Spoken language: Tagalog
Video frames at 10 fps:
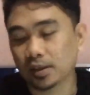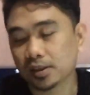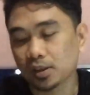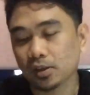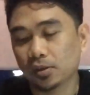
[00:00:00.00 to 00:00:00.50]

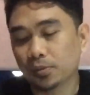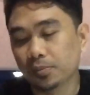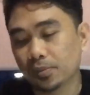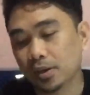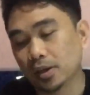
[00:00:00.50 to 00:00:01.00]
So,
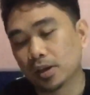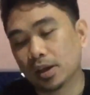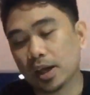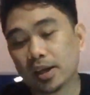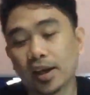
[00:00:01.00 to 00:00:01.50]

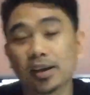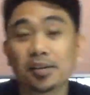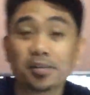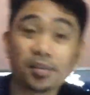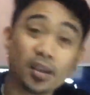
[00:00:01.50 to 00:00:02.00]

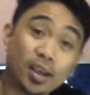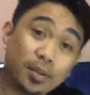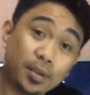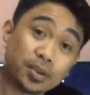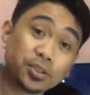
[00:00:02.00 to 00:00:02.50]
again, uh,
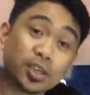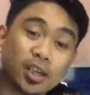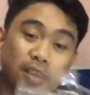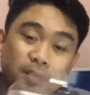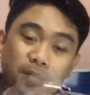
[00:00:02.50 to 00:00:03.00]
meron
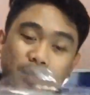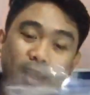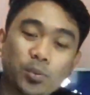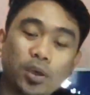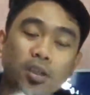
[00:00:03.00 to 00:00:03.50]
siyang
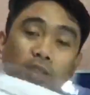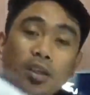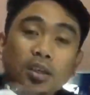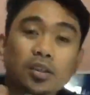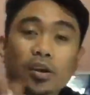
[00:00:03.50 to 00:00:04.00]
manual,
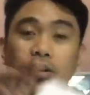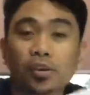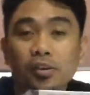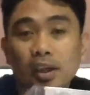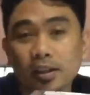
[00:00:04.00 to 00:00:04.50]
the
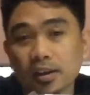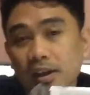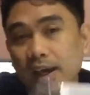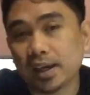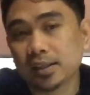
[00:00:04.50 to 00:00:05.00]
Audio
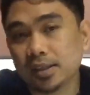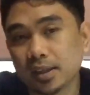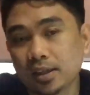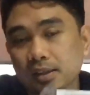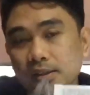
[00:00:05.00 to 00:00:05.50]
Technica
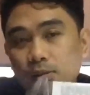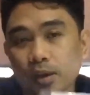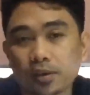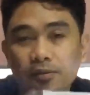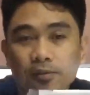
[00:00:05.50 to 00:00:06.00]

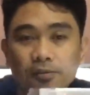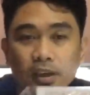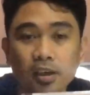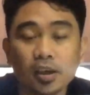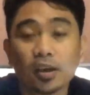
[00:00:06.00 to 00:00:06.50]

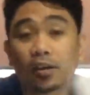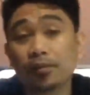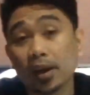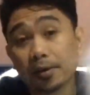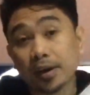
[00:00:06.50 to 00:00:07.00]
AT2050.
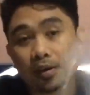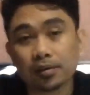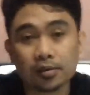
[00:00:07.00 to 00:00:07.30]
Very...